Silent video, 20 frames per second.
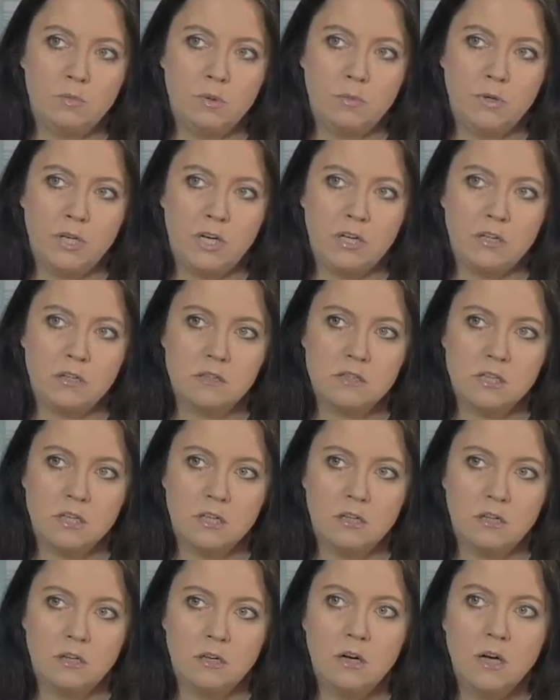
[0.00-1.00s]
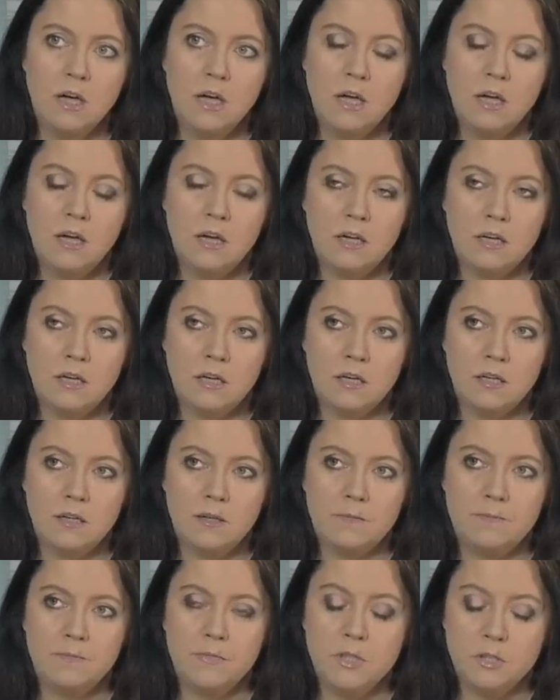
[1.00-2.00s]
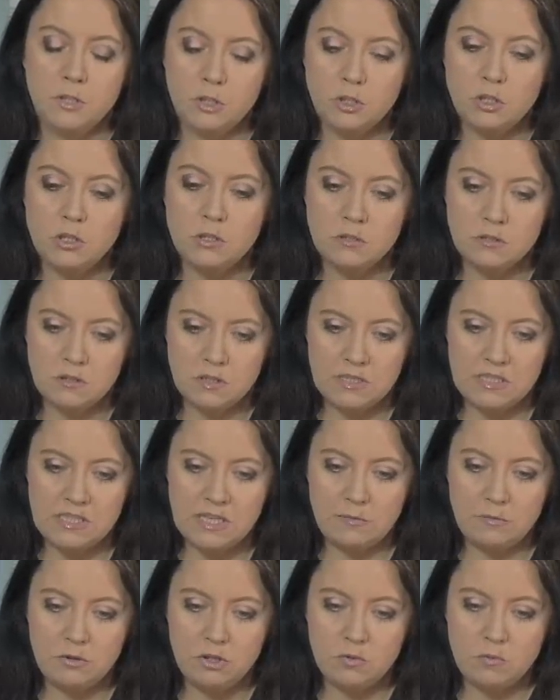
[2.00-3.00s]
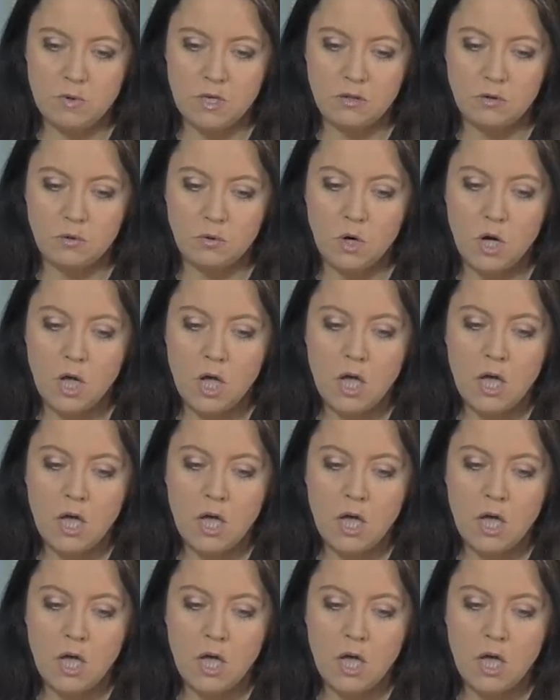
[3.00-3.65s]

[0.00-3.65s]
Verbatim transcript: popierającego tych rządzących establishmentu